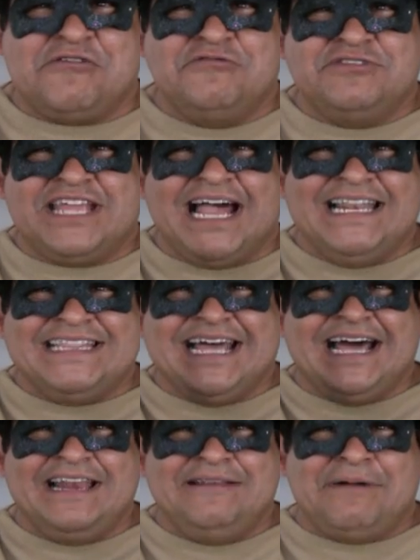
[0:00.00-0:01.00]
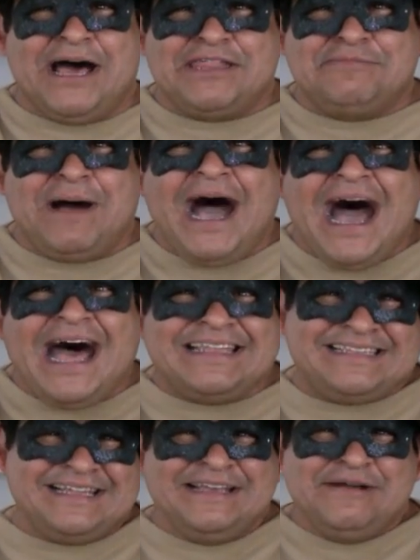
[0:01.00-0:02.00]
un tal tal Vas
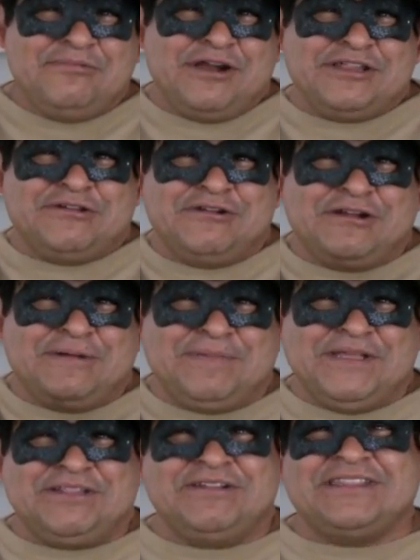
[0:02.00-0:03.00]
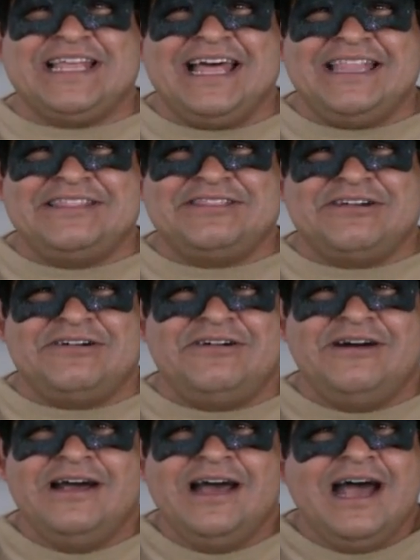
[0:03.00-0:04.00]
Vas, por eso lo repito
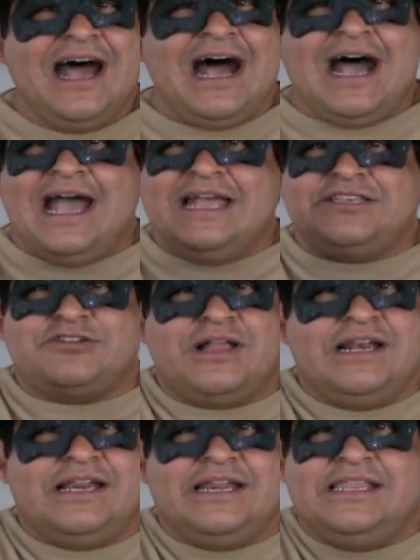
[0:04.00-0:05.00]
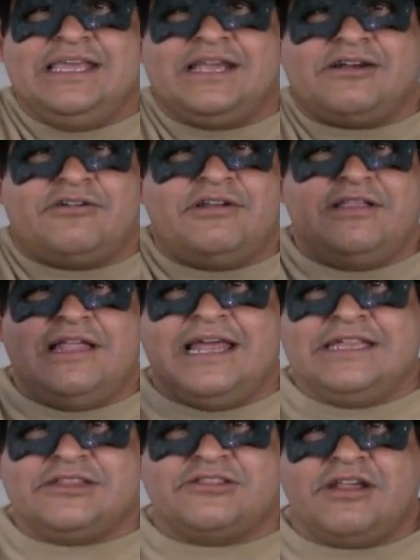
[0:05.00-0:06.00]
tanto, ha hecho el ridículo de la
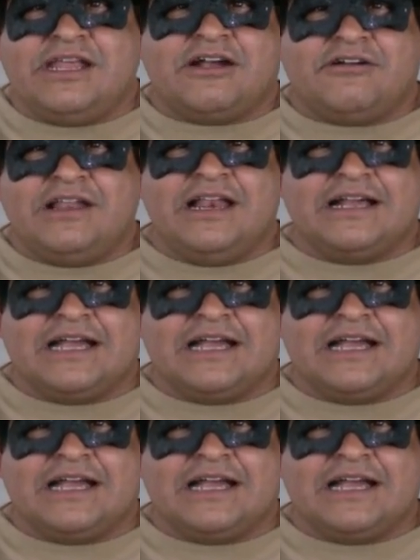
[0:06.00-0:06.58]
historia con el